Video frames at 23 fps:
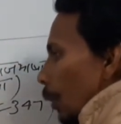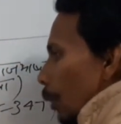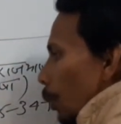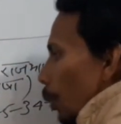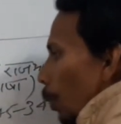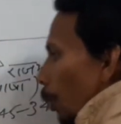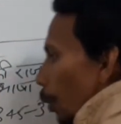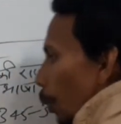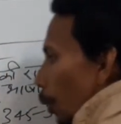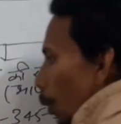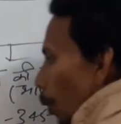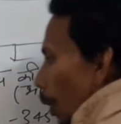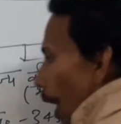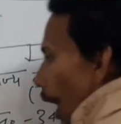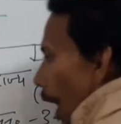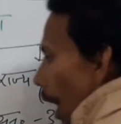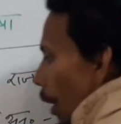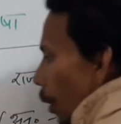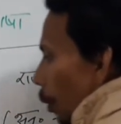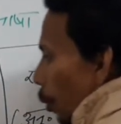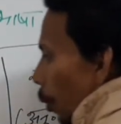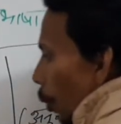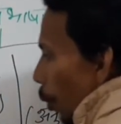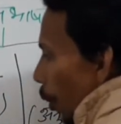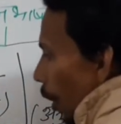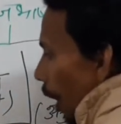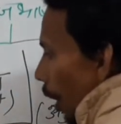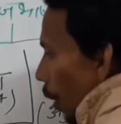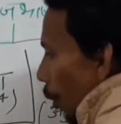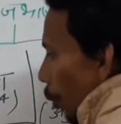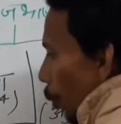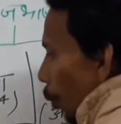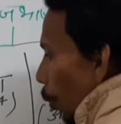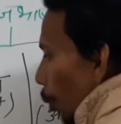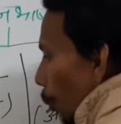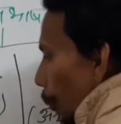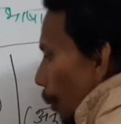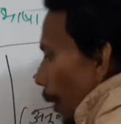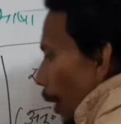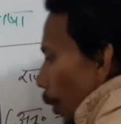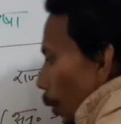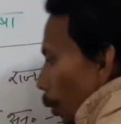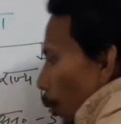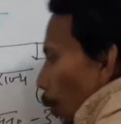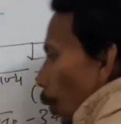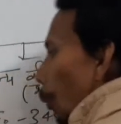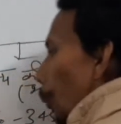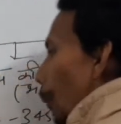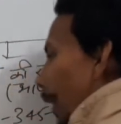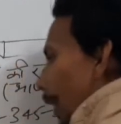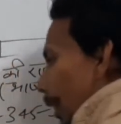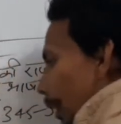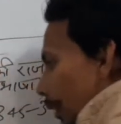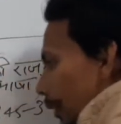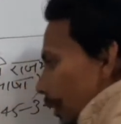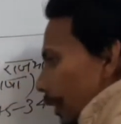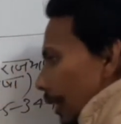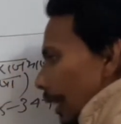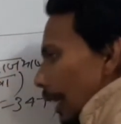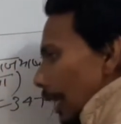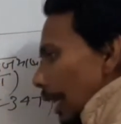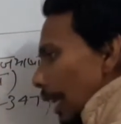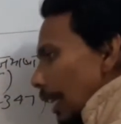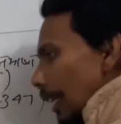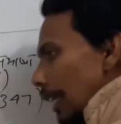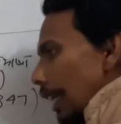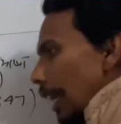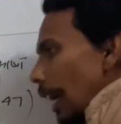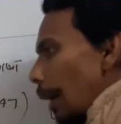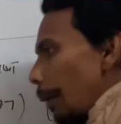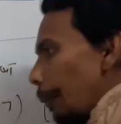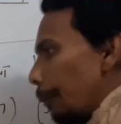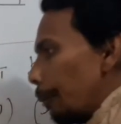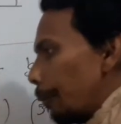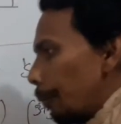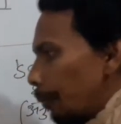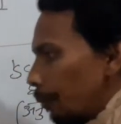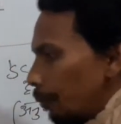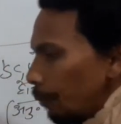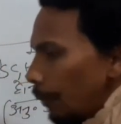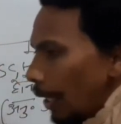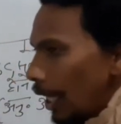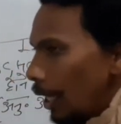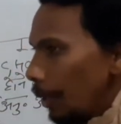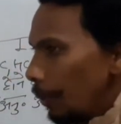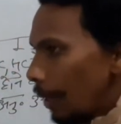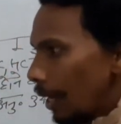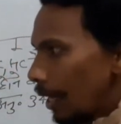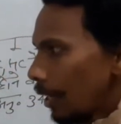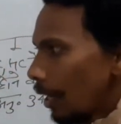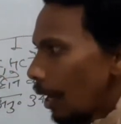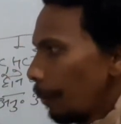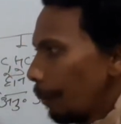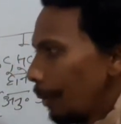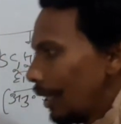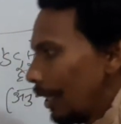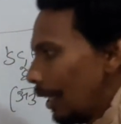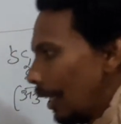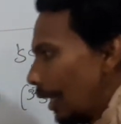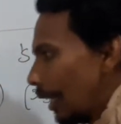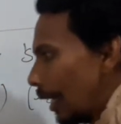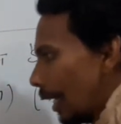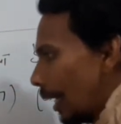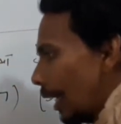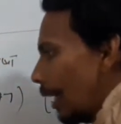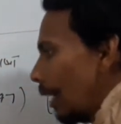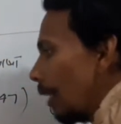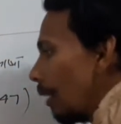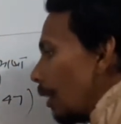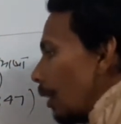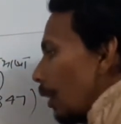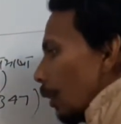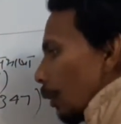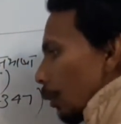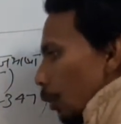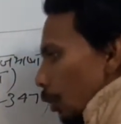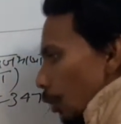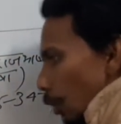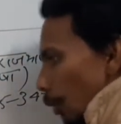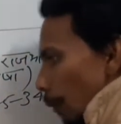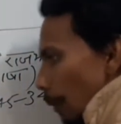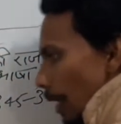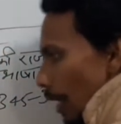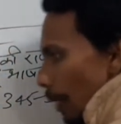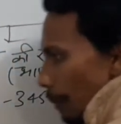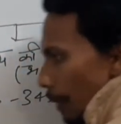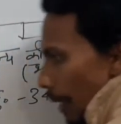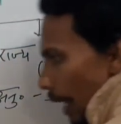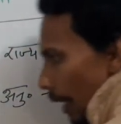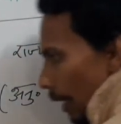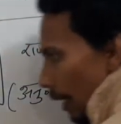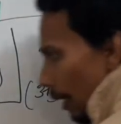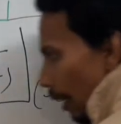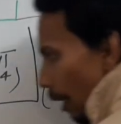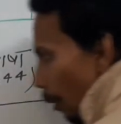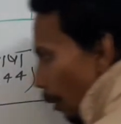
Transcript: तो अंकों का रूप रोमन ठीक है ये आप पहली बार यहाँ पे देख रहे हैं तो इसको मैं समझा देता